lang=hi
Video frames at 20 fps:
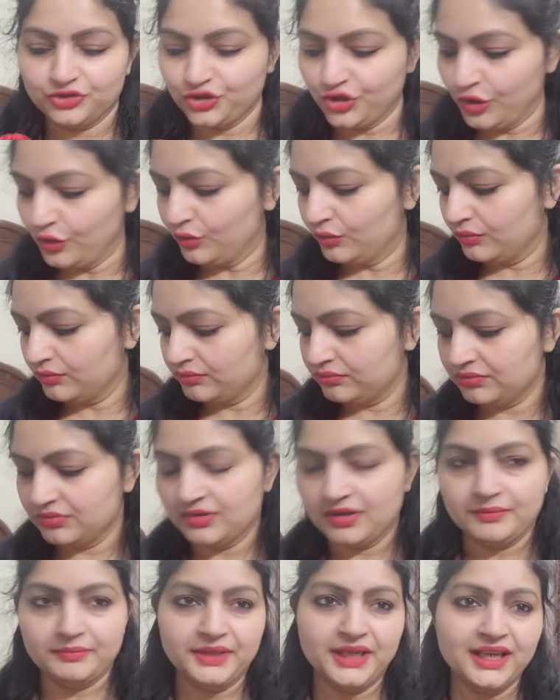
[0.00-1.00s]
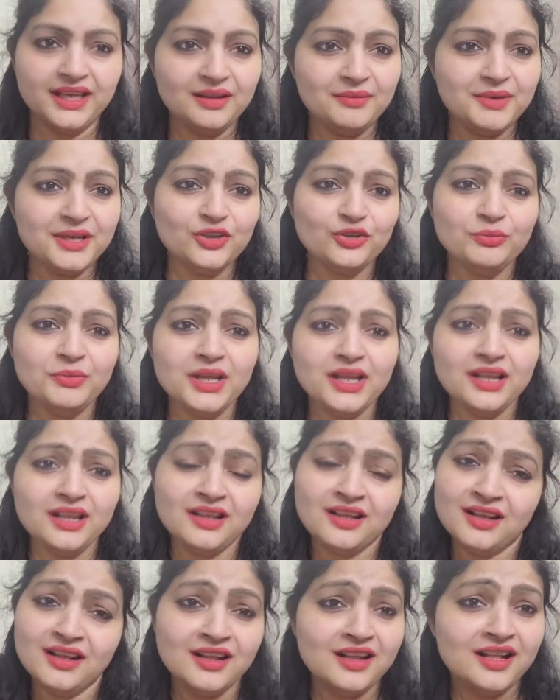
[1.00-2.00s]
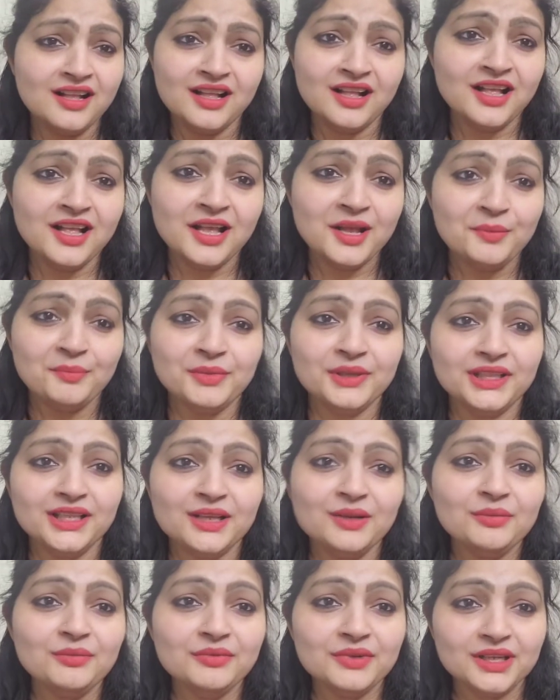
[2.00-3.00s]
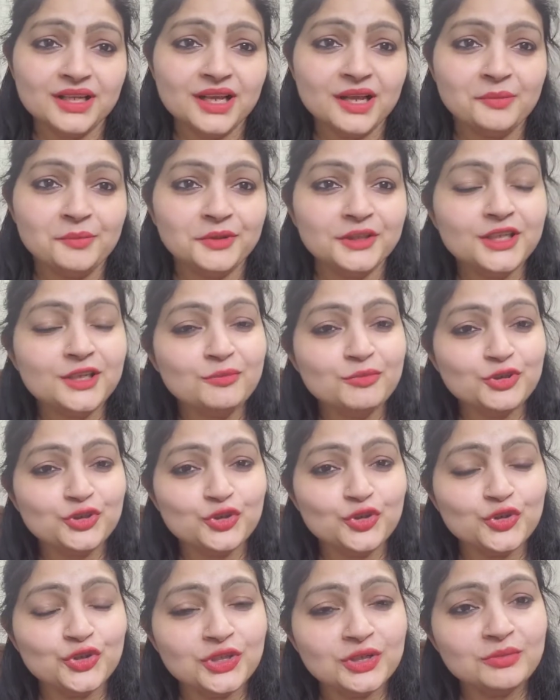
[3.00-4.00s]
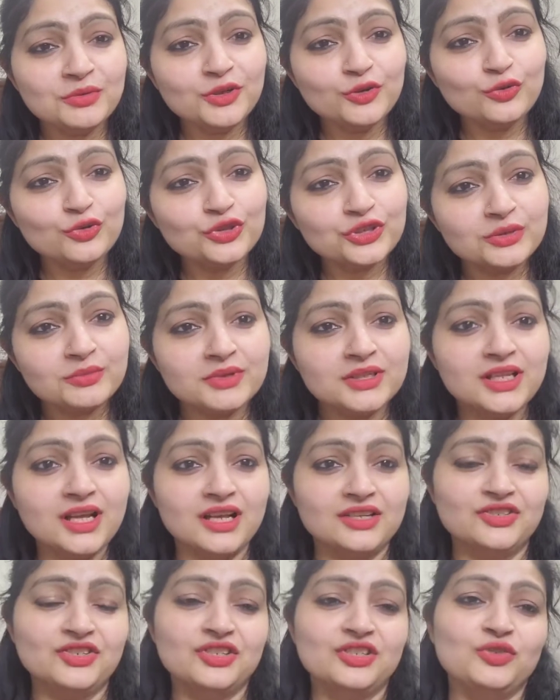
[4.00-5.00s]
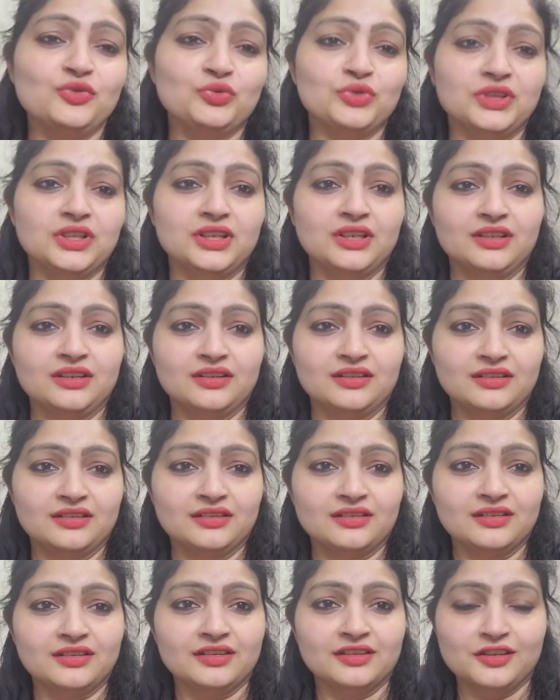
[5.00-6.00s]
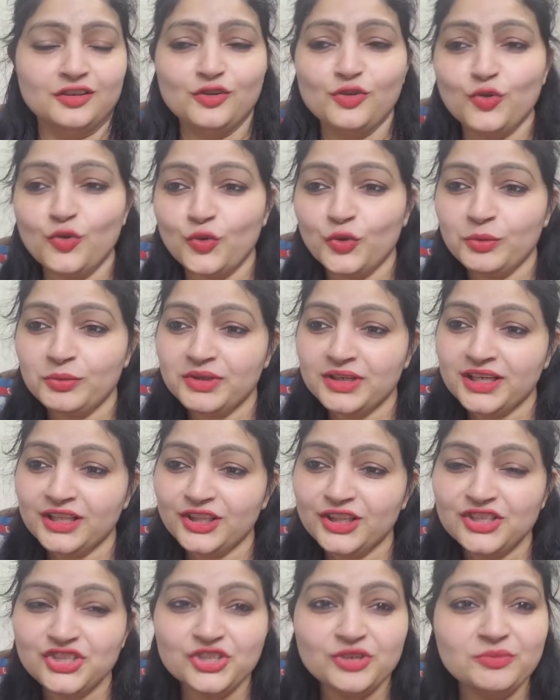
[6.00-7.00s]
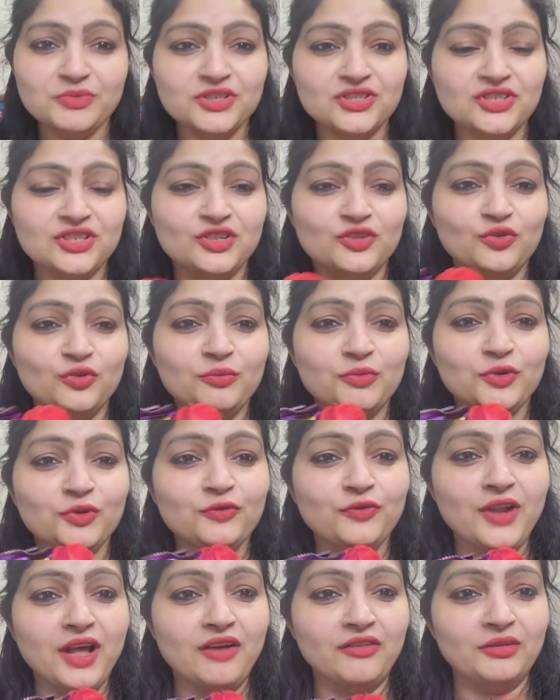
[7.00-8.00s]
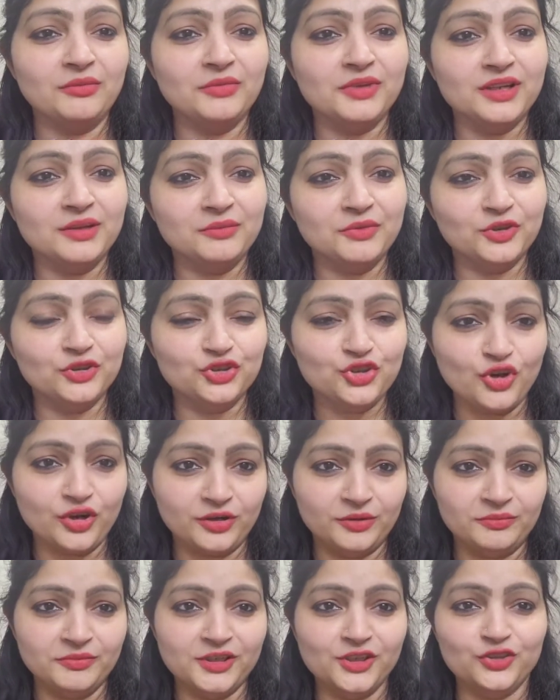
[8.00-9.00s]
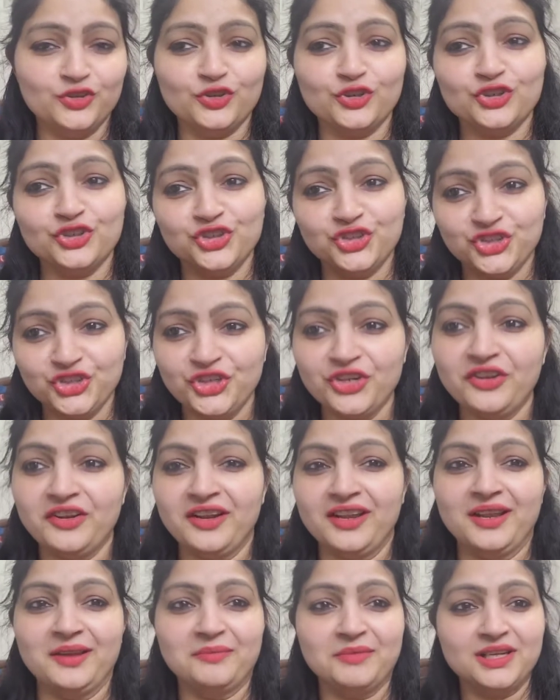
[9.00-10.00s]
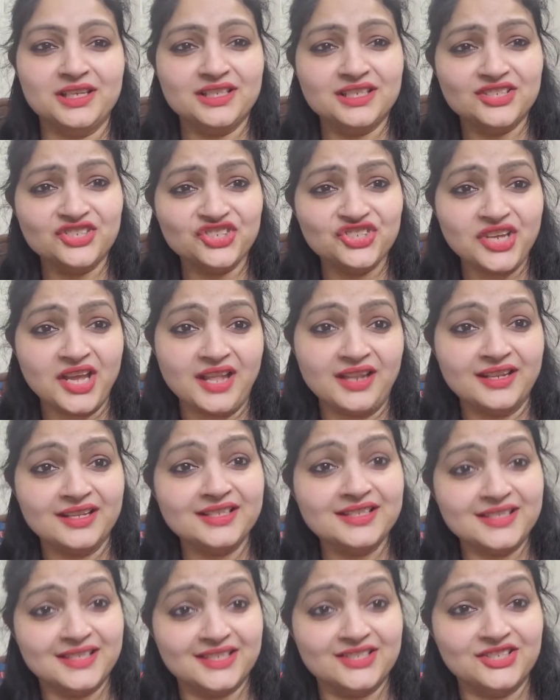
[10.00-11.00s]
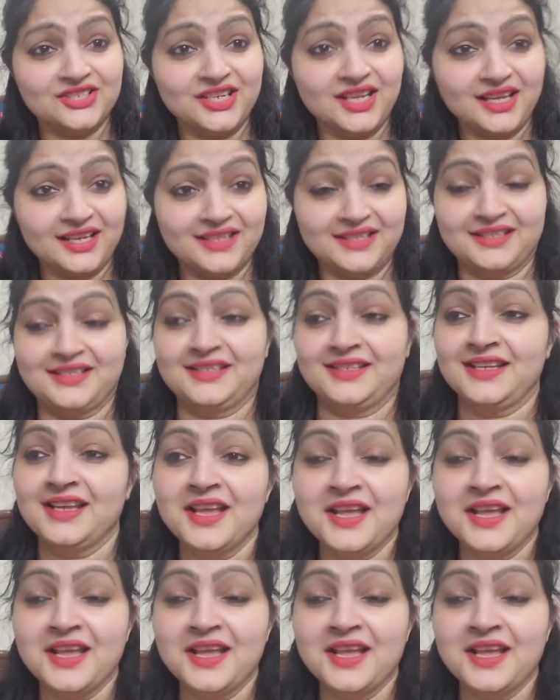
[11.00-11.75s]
चलो देखा आई हैव आई डोंट हैव राइट टू मार मेरे बच्चों से मेरी खुशी बर्दाश्त नहीं होती इन लोगों को मतलब कितनी चिड़ मस्ती देखो मेरे को फ्लावर मिला मेरे को चॉकलेट मिली तो लोग चिड़ रहे हैं मेरे से जेलस से जेलस